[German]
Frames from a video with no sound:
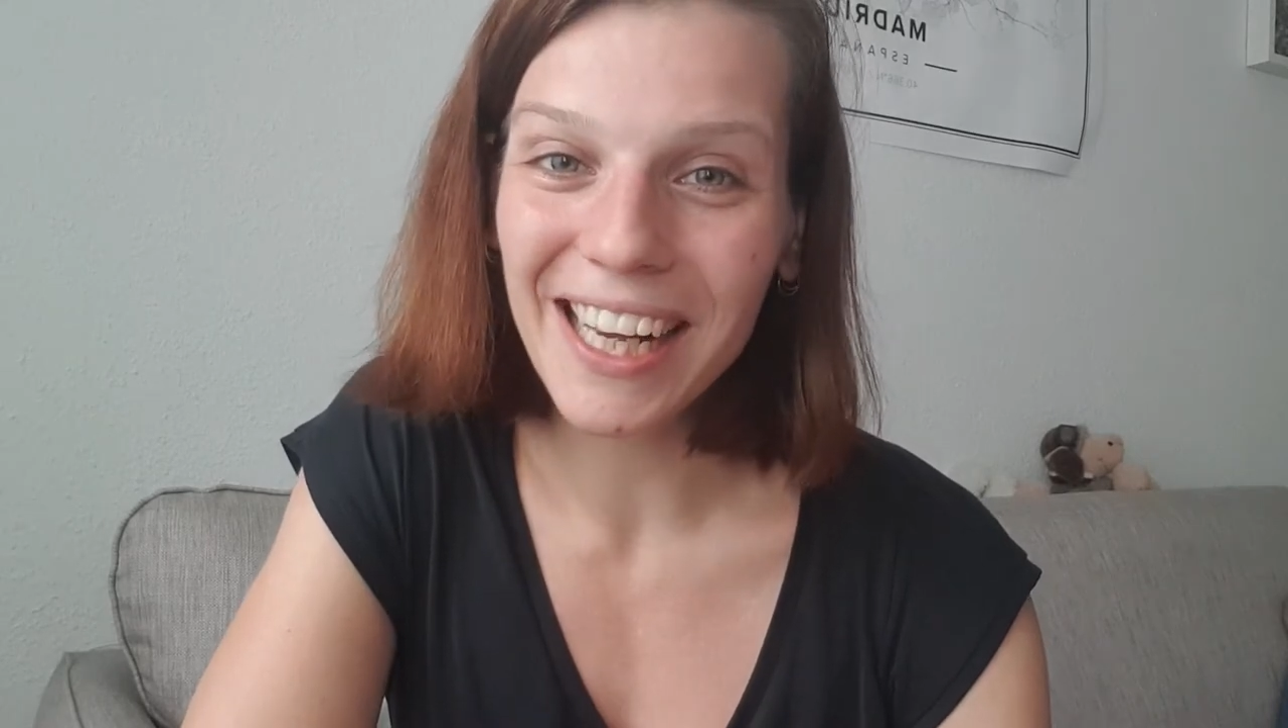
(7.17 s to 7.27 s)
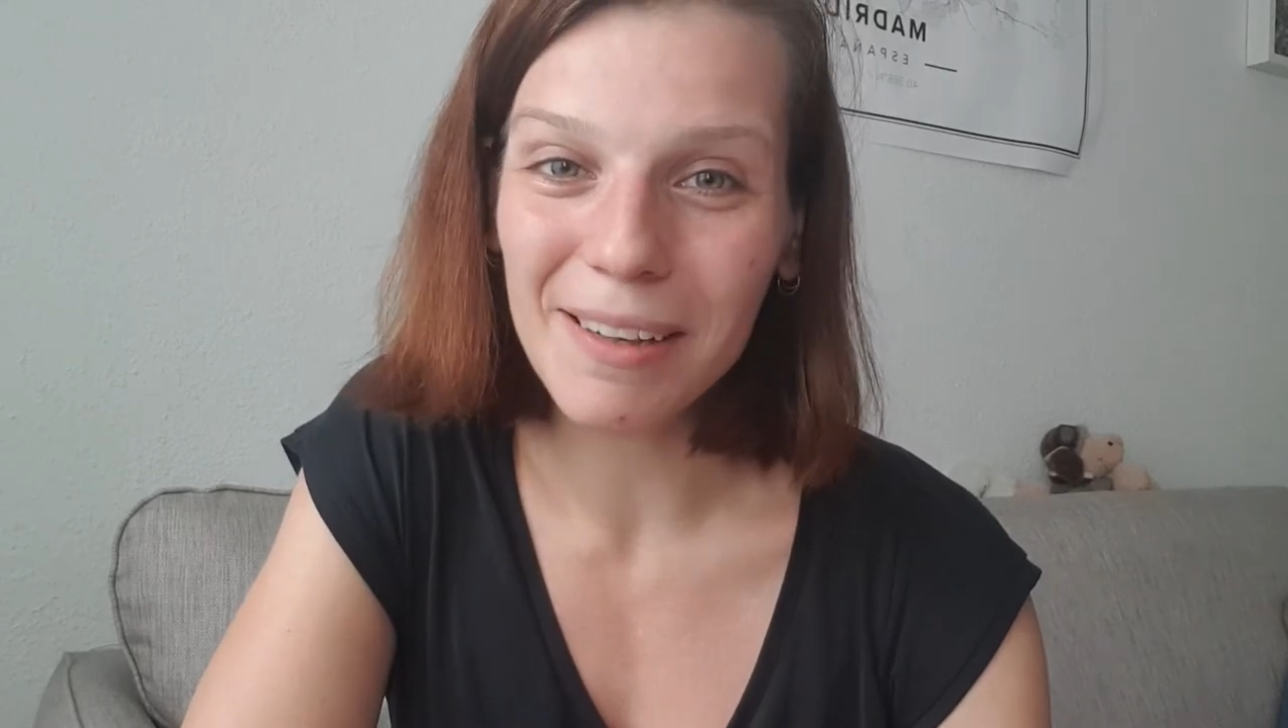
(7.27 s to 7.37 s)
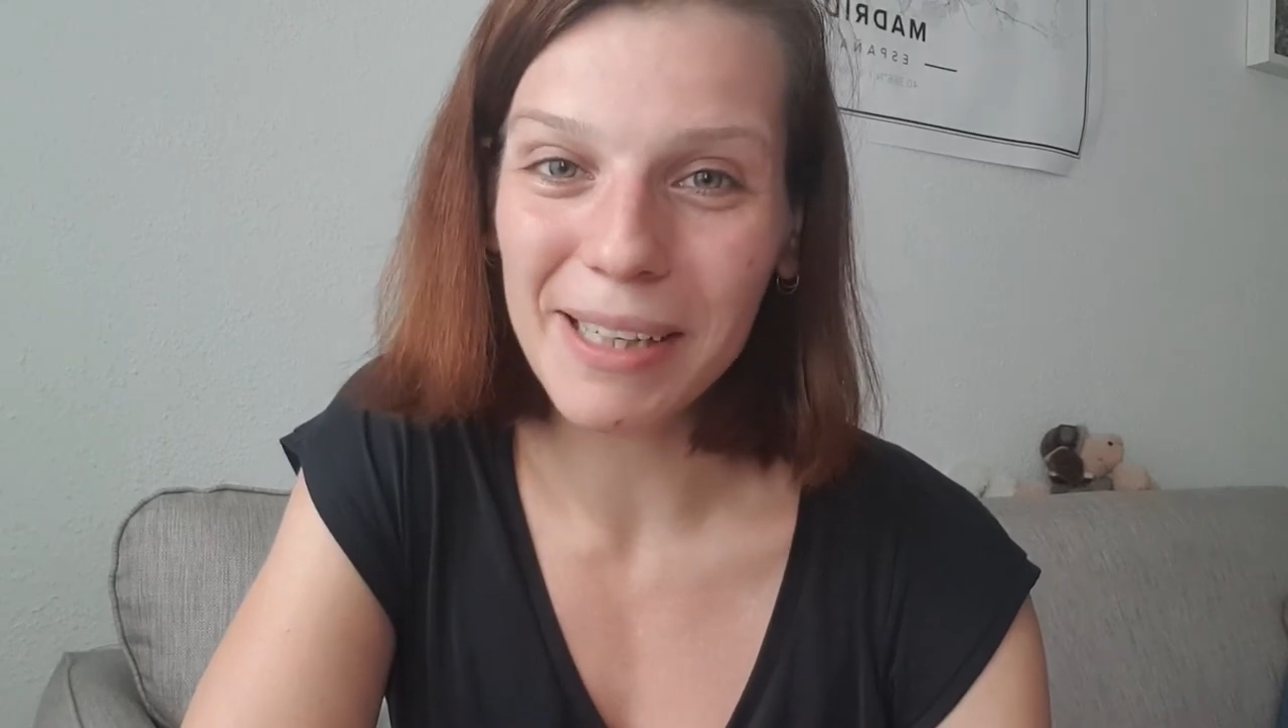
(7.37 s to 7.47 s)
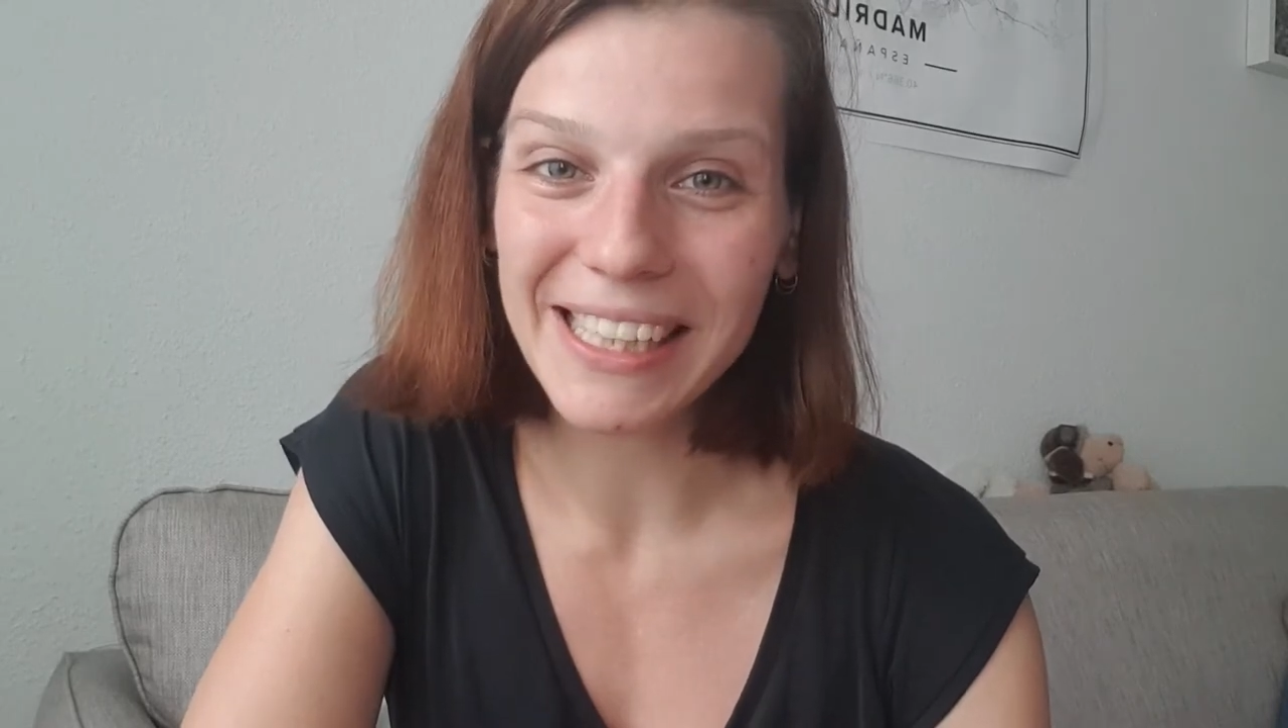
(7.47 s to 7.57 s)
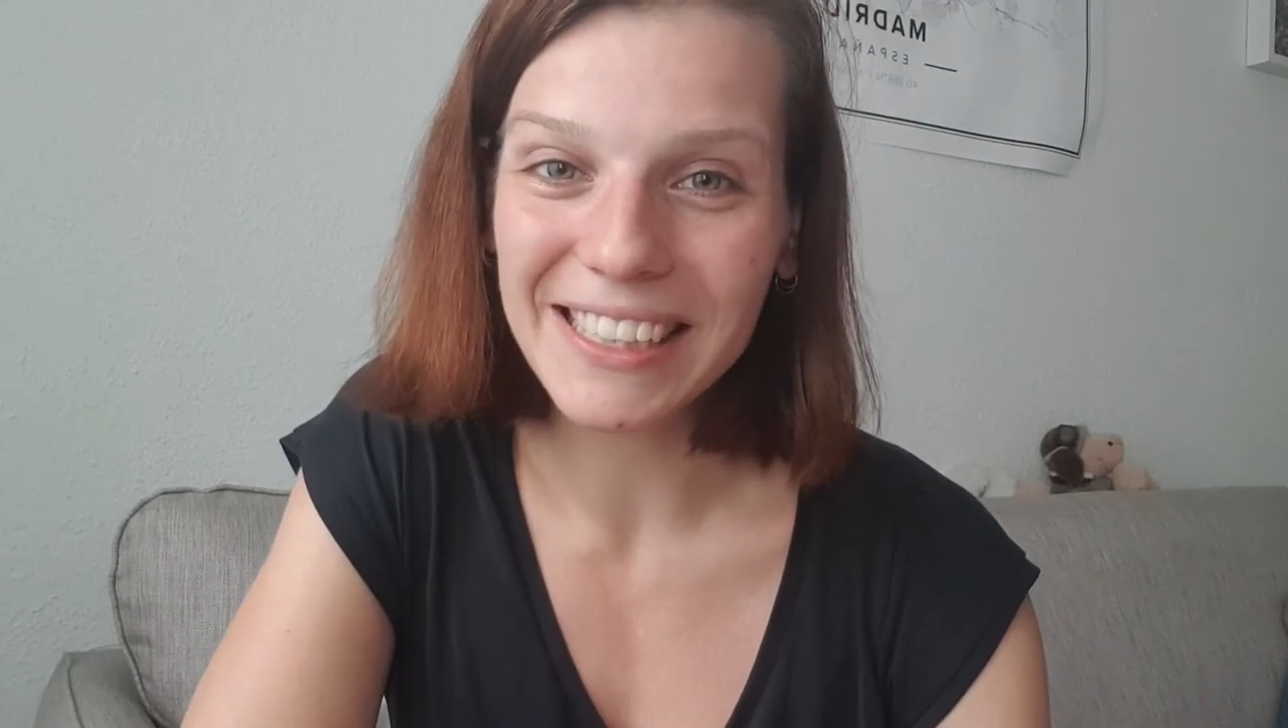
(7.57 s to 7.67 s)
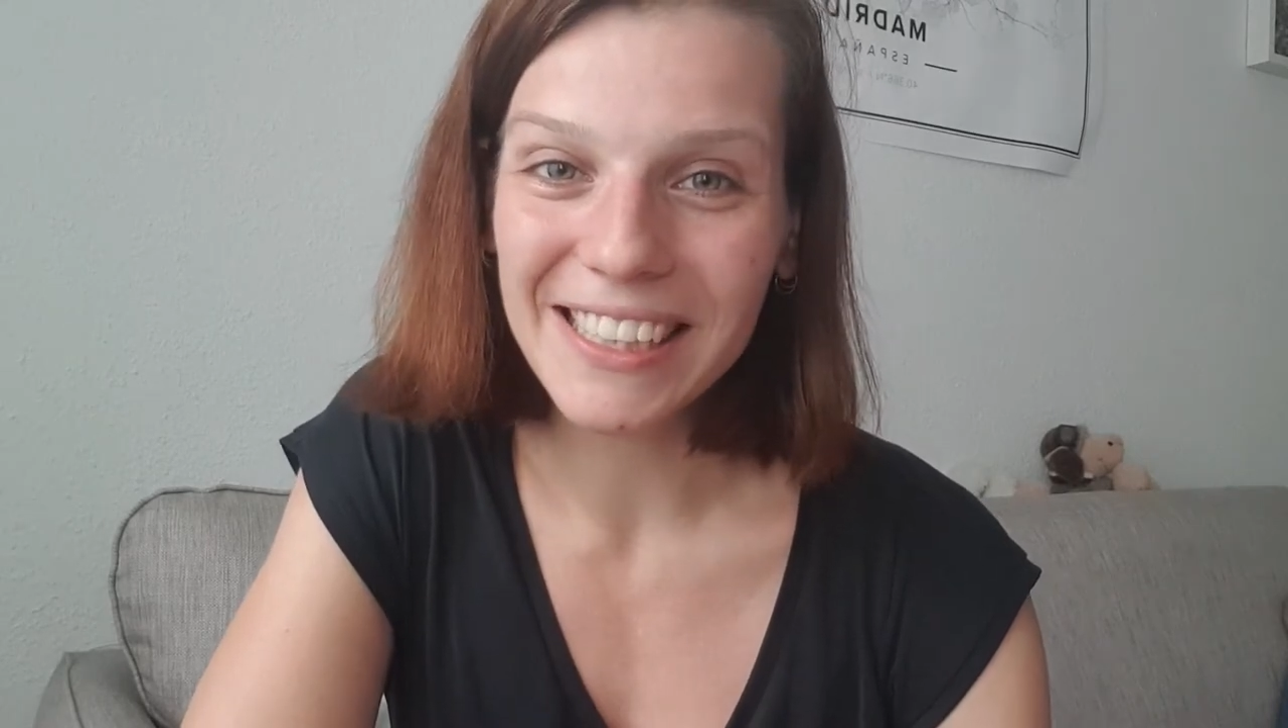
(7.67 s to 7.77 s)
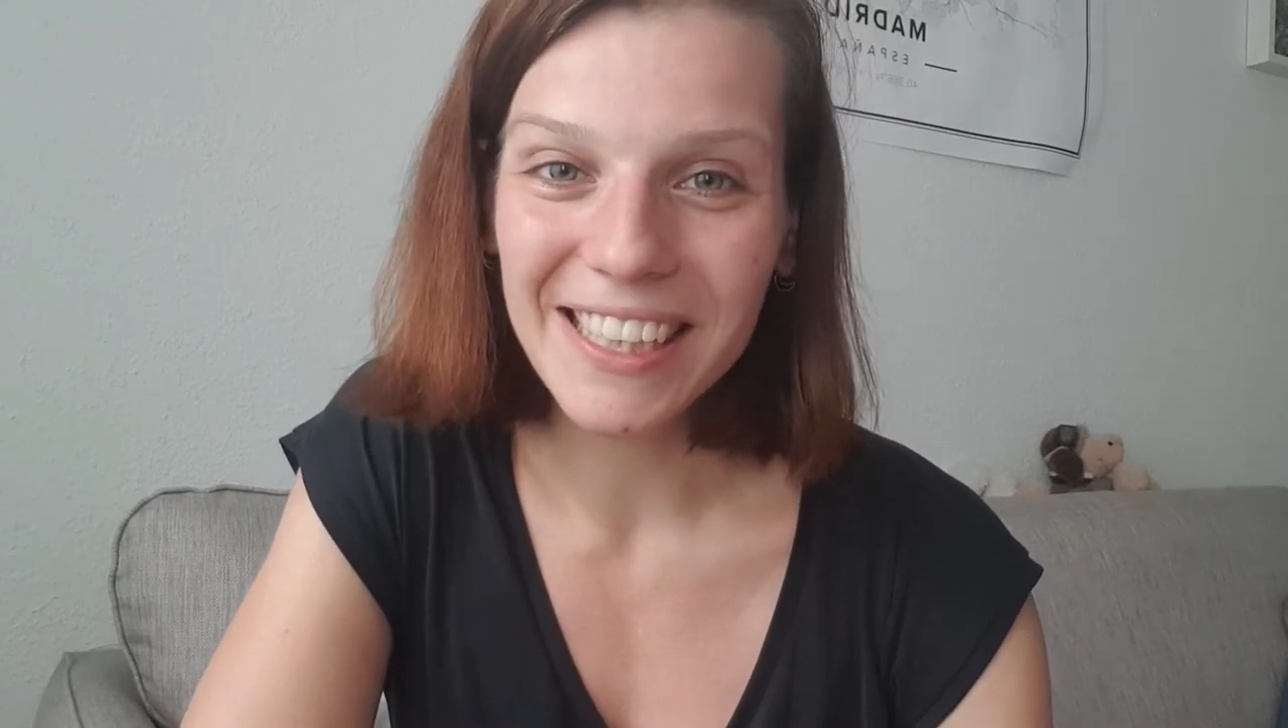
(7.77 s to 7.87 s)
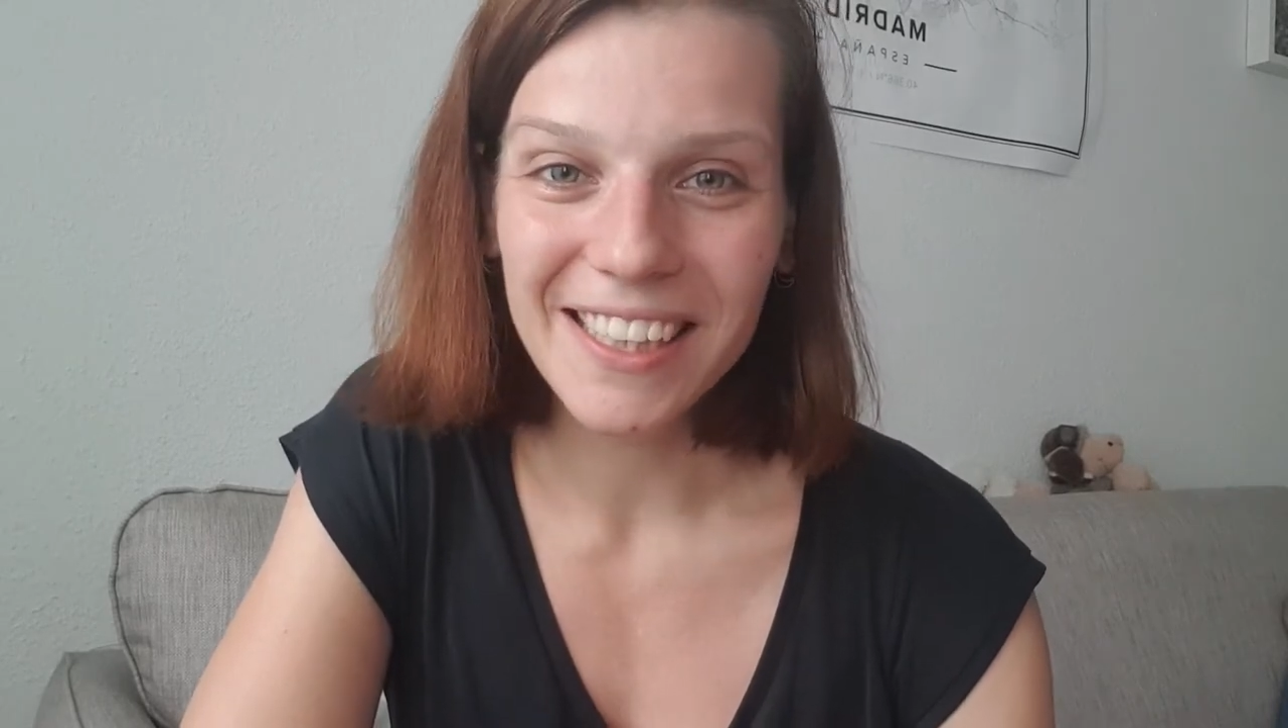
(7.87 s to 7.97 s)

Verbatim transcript: Arbeit.